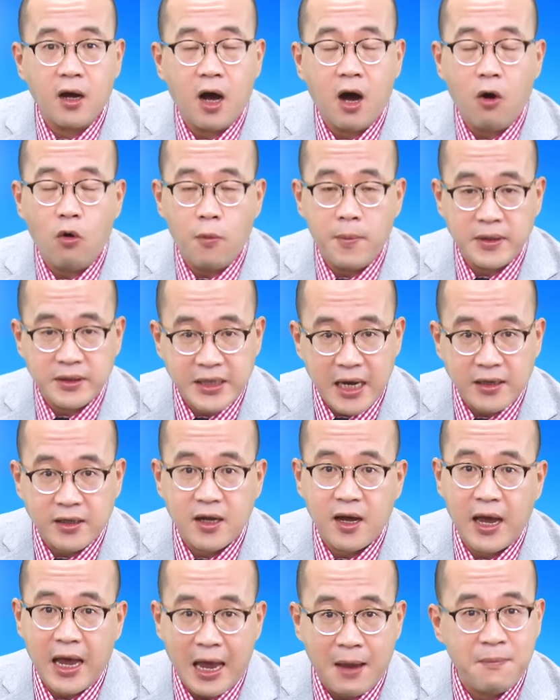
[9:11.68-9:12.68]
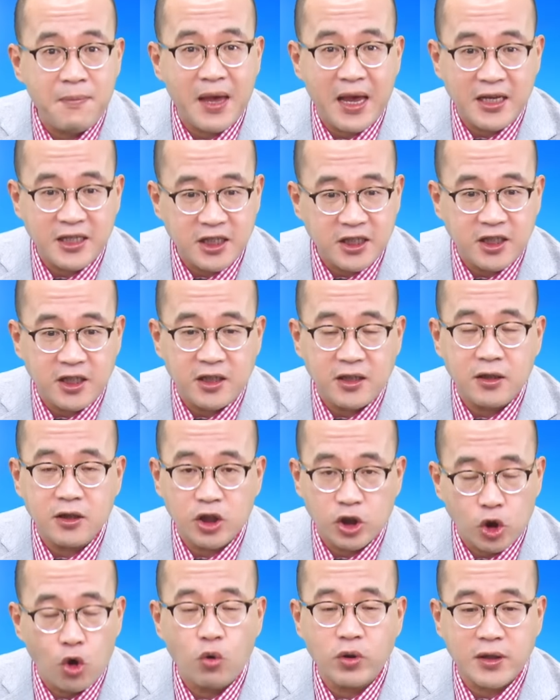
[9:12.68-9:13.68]
啊、哦，我们讲的 MACD
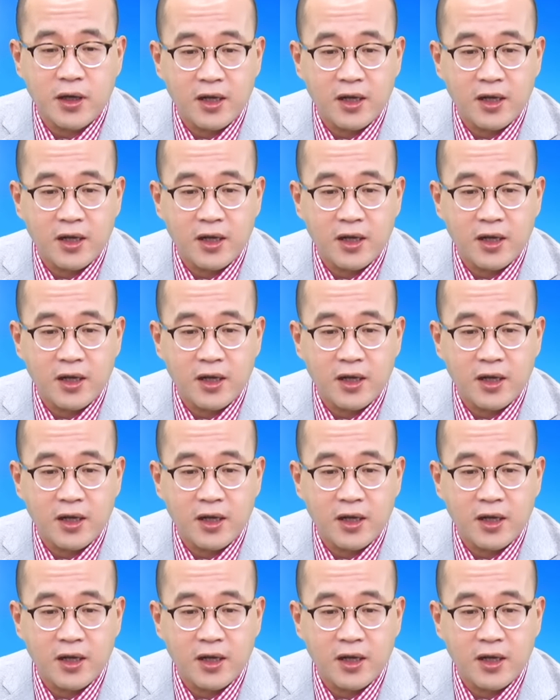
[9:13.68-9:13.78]
收脚